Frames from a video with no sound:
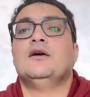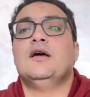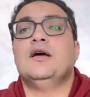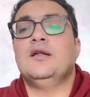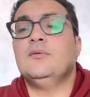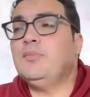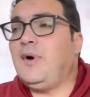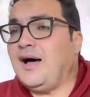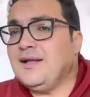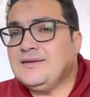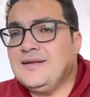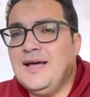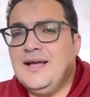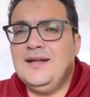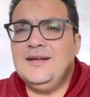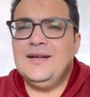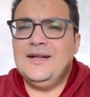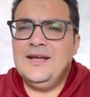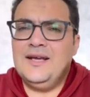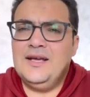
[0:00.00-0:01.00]
البعض
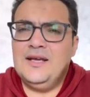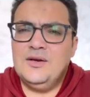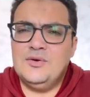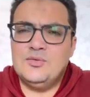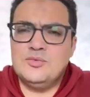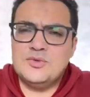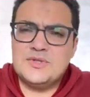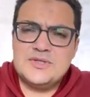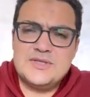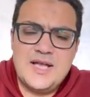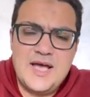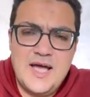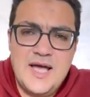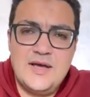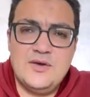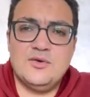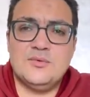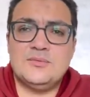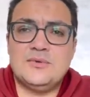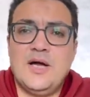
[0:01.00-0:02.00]
قال ليه
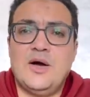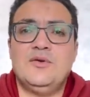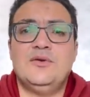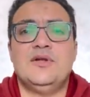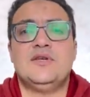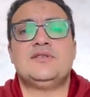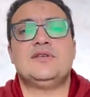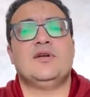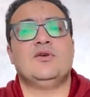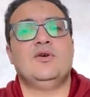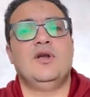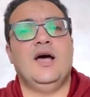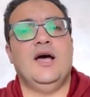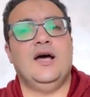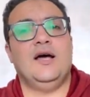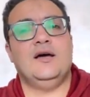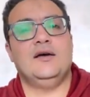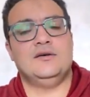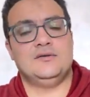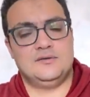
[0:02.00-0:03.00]
وازاي وبتاع والناس قالوا
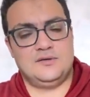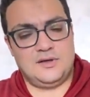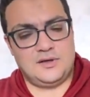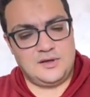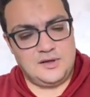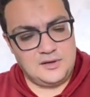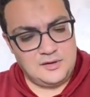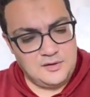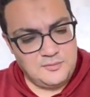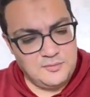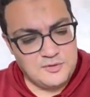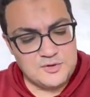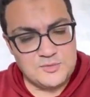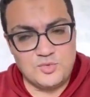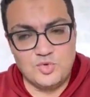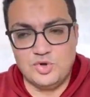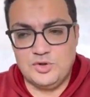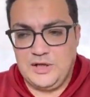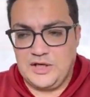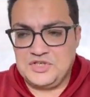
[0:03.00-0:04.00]
لا ده قرار
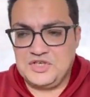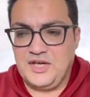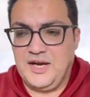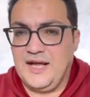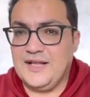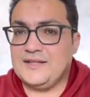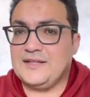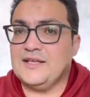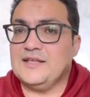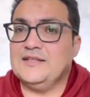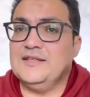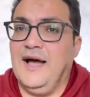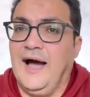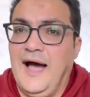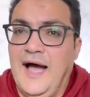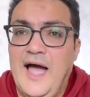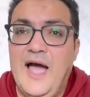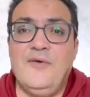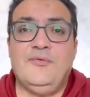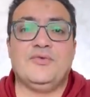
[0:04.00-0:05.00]
مظبوط عشان حتى يدي
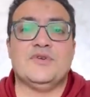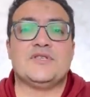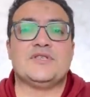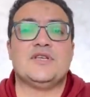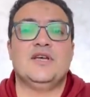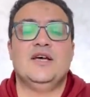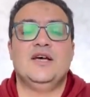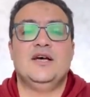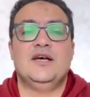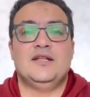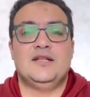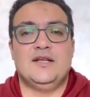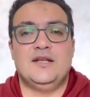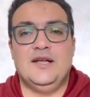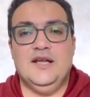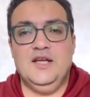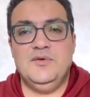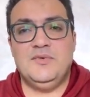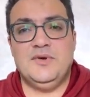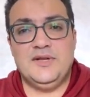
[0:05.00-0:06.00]
حافز
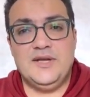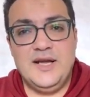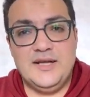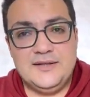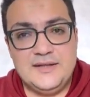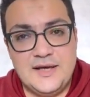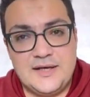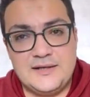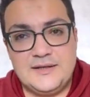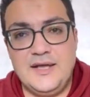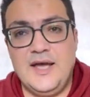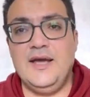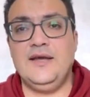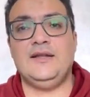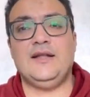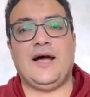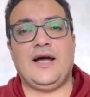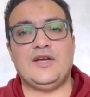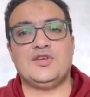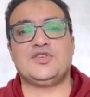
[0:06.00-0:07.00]
للعيبه انها
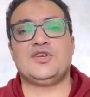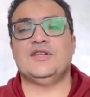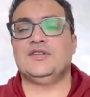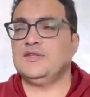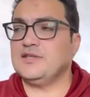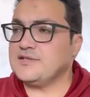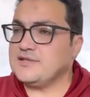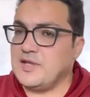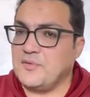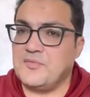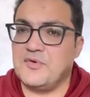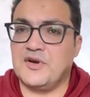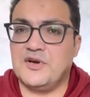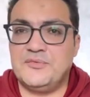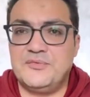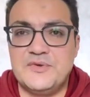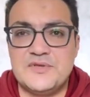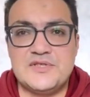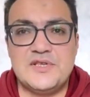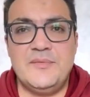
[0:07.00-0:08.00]
تجتهد عشان تستمر
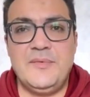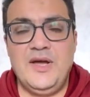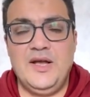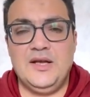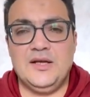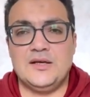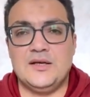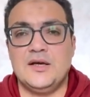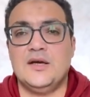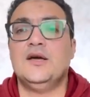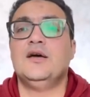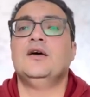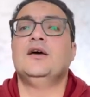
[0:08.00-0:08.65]
في الزمالك